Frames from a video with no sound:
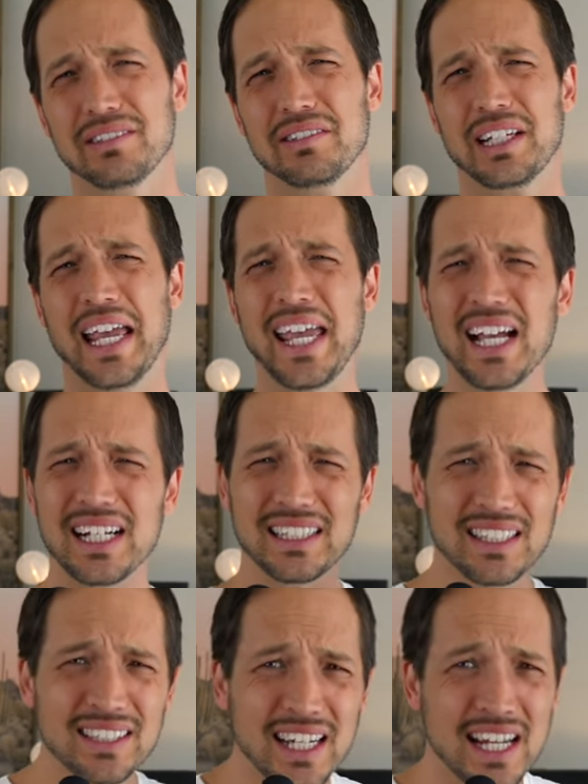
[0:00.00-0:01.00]
ん、部屋
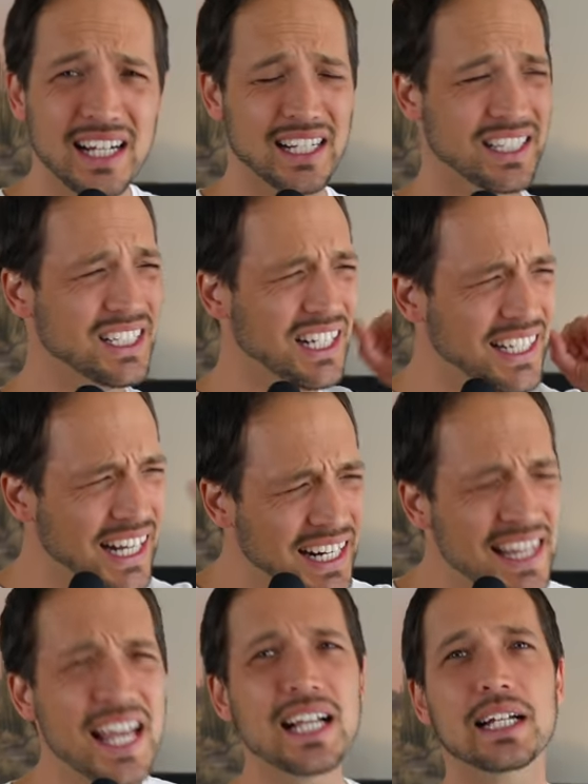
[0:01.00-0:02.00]
片付けないからしっかりや
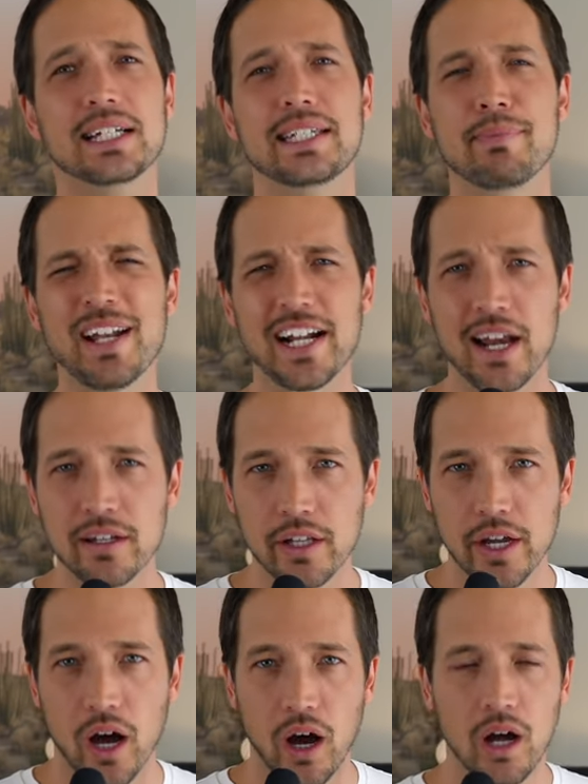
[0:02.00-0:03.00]
らないからいじめられる
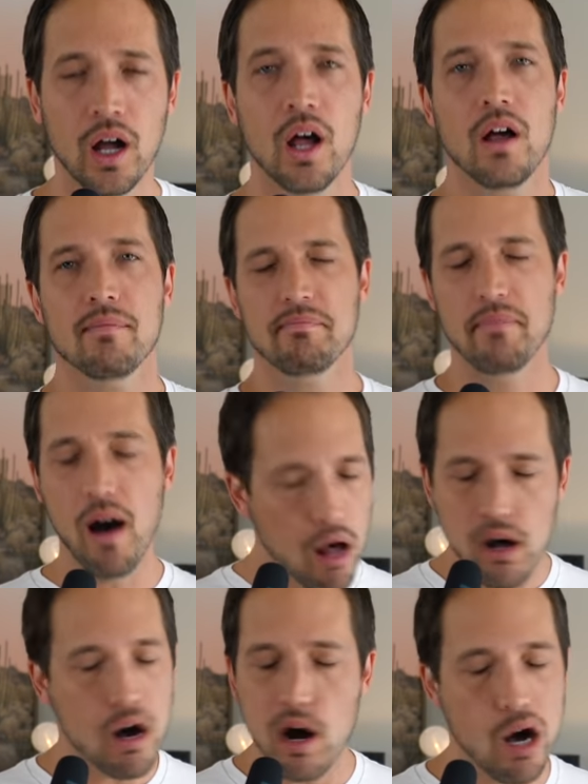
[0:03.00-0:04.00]
のよ。も
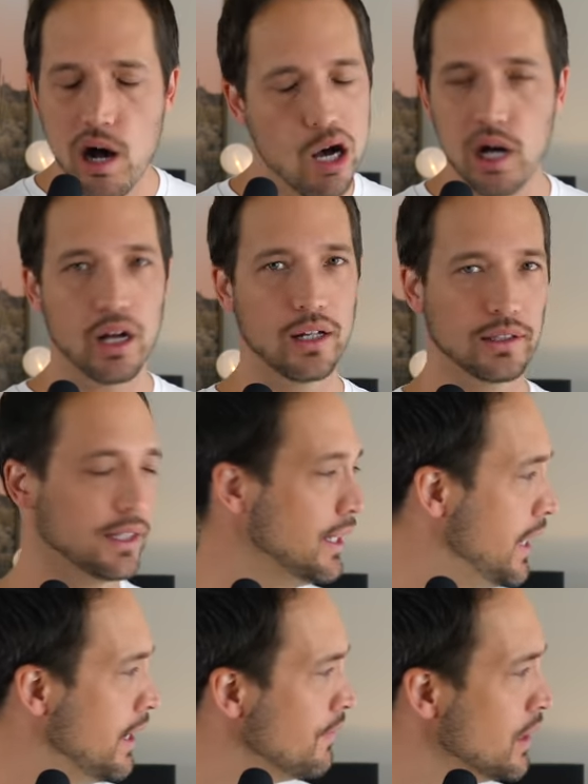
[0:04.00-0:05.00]
う
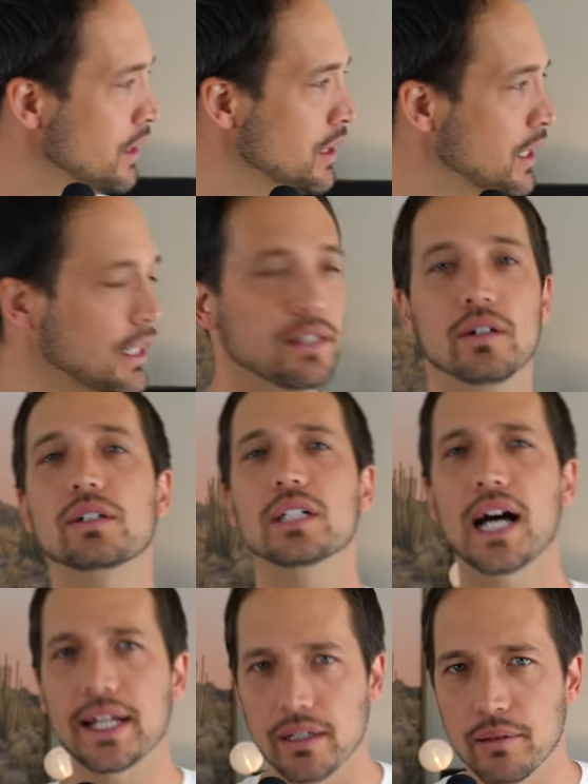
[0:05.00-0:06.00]
ね、よ
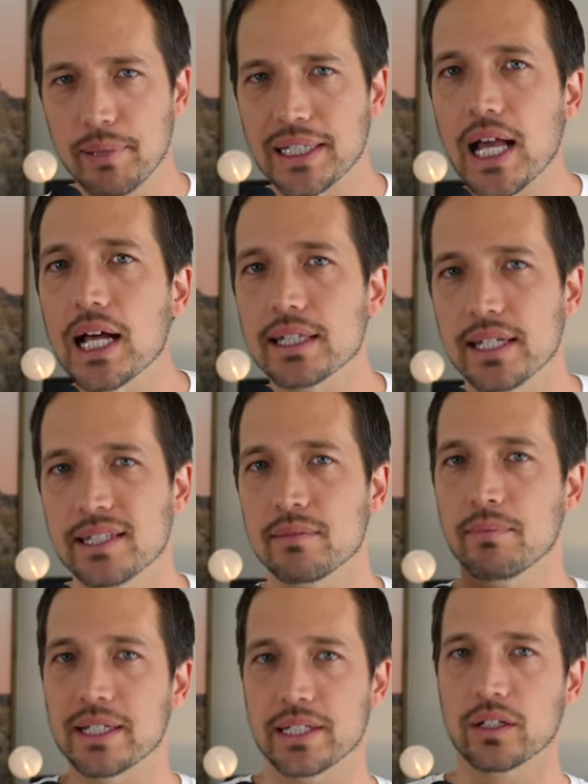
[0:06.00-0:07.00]
くあるパターンです。
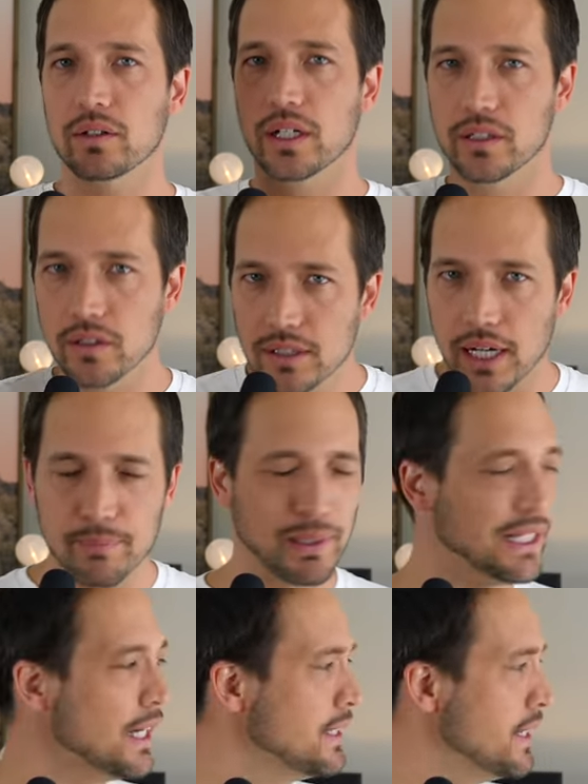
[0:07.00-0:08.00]
マジ、これよくある
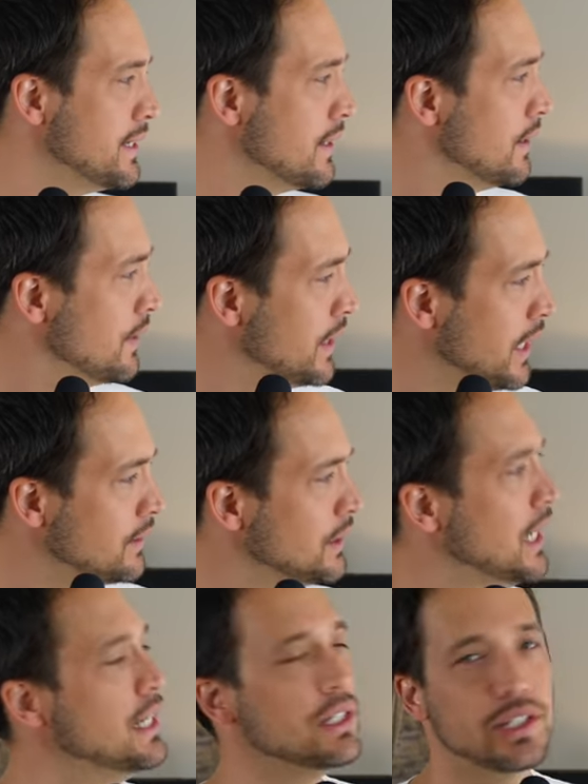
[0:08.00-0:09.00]
パターンです。ね、
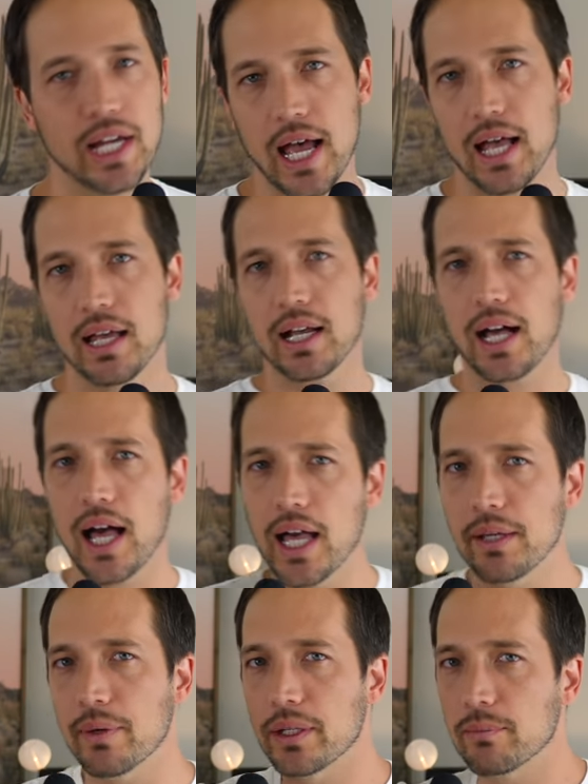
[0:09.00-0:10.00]
じゃあ、
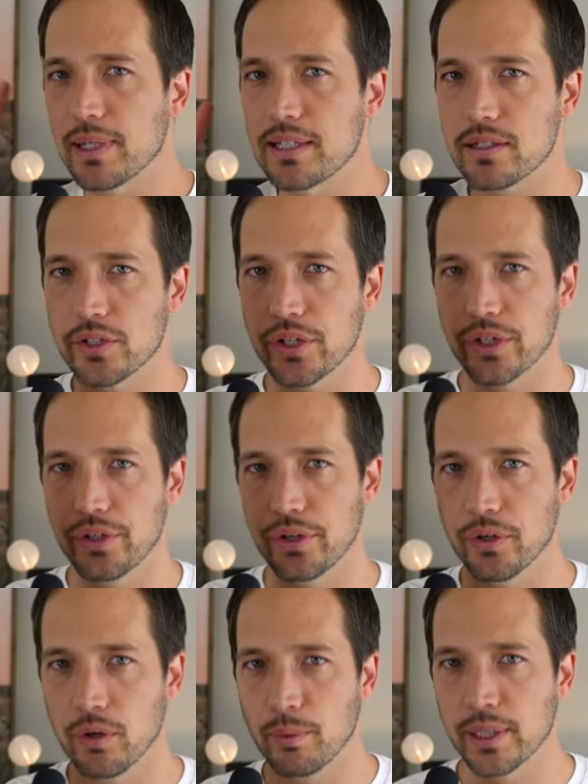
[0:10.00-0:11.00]
会話のみっつの
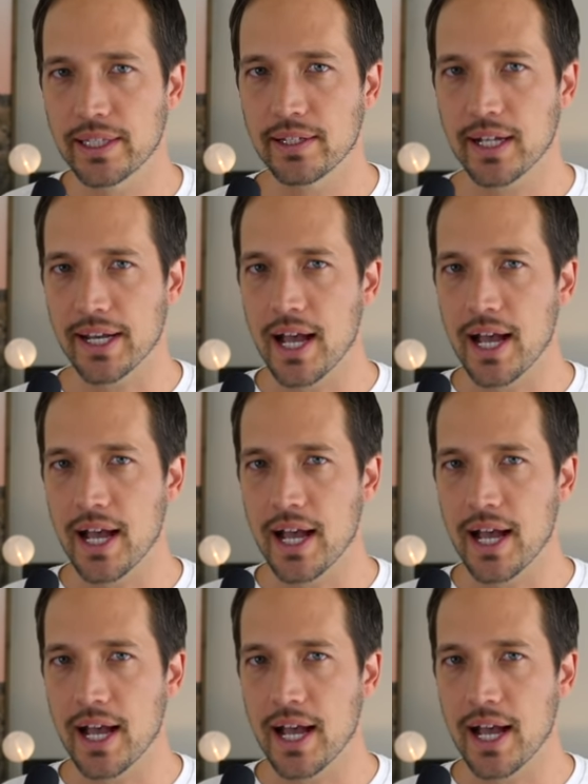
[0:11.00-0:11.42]
ルール、覚えてるか